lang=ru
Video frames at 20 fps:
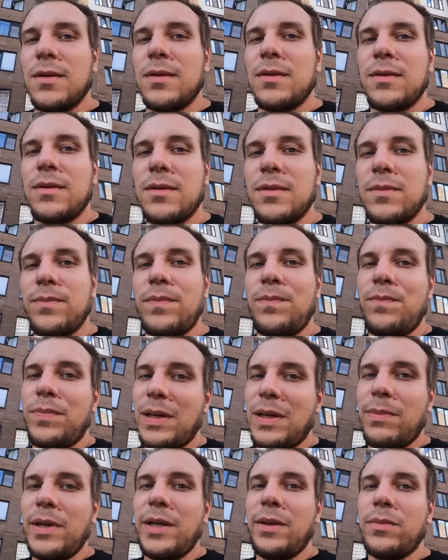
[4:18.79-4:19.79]
э,
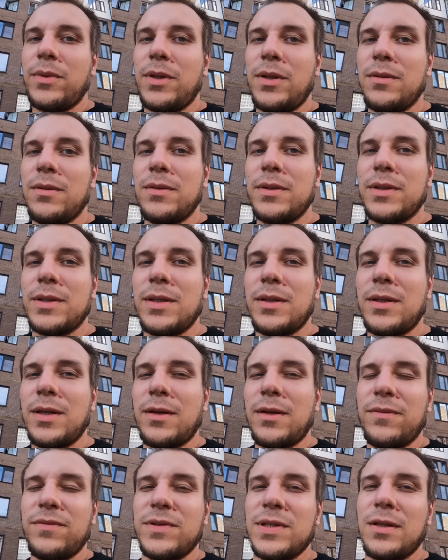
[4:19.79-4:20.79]
проблемный, если
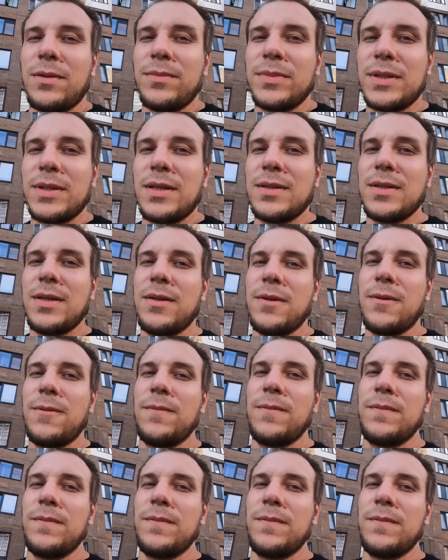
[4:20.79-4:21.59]
так в целом сказать.